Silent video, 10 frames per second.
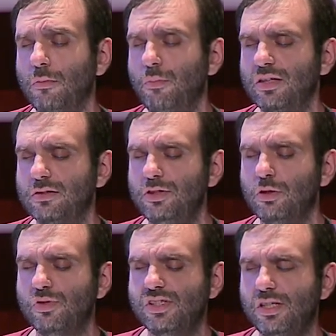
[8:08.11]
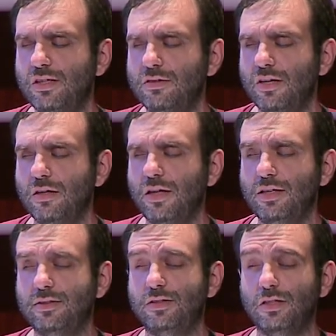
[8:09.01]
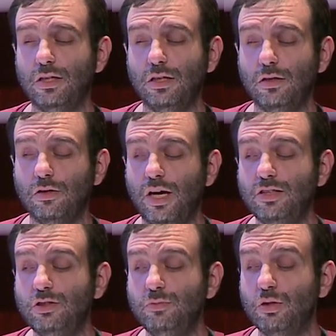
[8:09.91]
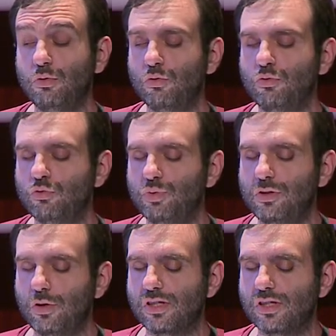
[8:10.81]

Maintenir le site internet et euh, animer le compte Twitter,